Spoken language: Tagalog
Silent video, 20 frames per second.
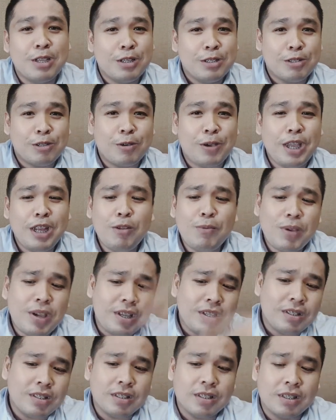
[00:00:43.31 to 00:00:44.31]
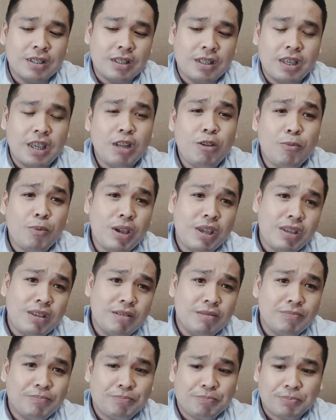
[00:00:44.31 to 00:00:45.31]
So, anyways, anyway,
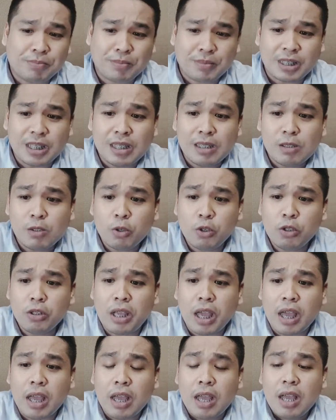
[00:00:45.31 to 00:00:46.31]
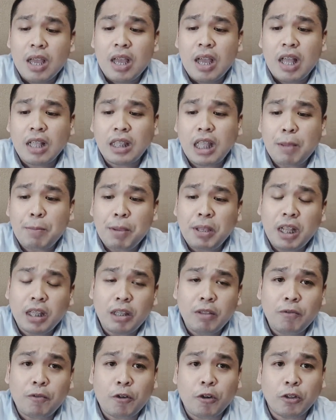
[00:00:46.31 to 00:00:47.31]
so yun nga. Ang topic
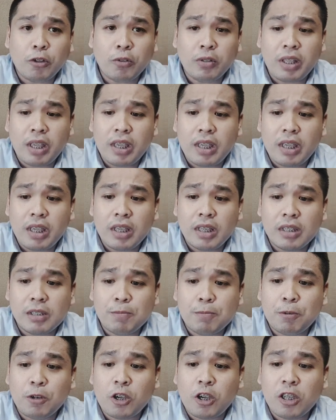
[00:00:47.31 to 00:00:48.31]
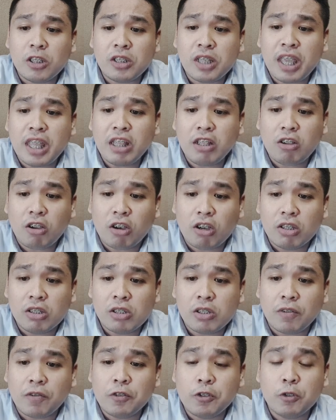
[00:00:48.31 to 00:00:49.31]
natin for today is pros and
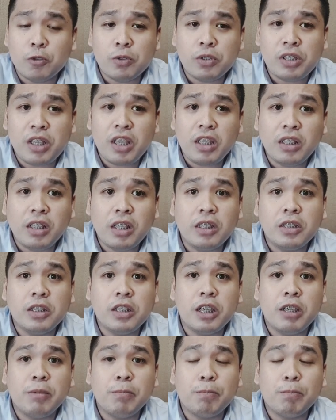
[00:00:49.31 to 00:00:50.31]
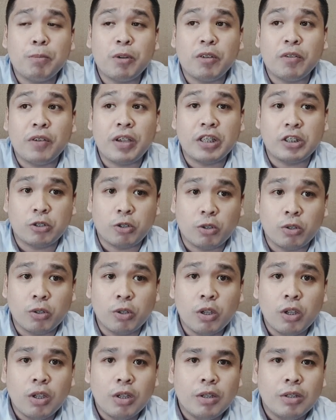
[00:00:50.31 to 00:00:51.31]
cons of choosing teaching profession.
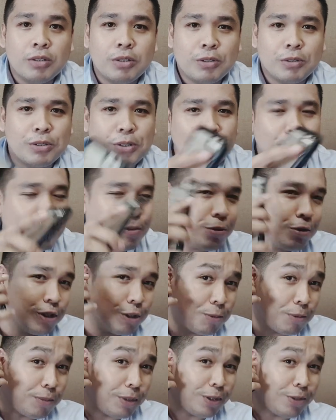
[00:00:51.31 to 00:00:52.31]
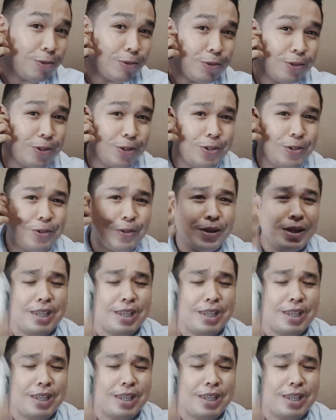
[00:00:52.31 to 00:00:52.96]
So siguro gusto mo magturo, no?